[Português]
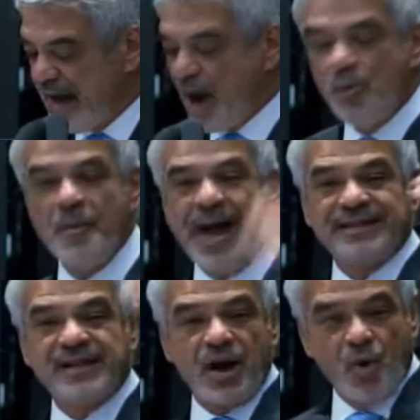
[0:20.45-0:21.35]
É o
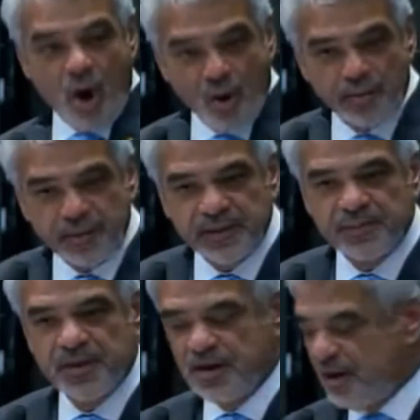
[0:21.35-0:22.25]
metagolpe,
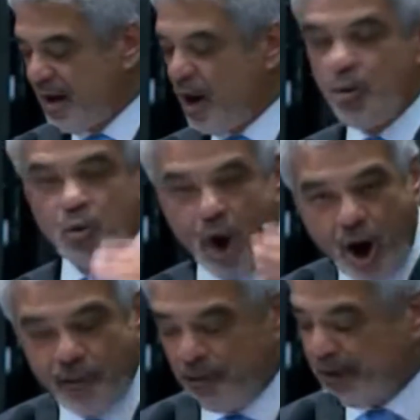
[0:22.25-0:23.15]
é o
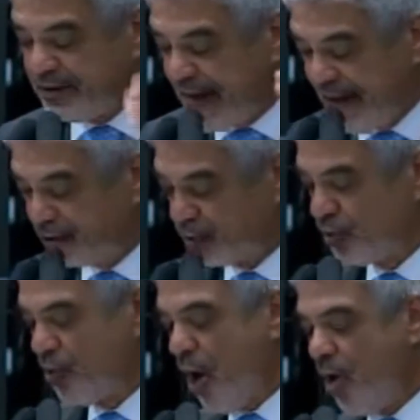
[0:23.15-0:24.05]
golpe dentro
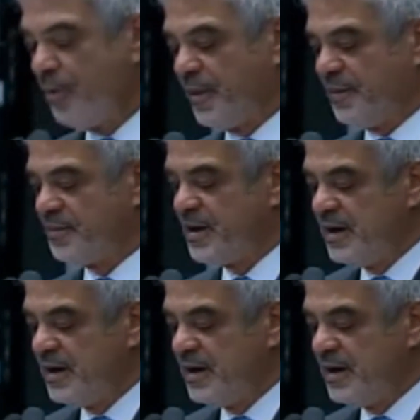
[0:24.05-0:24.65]
do golpe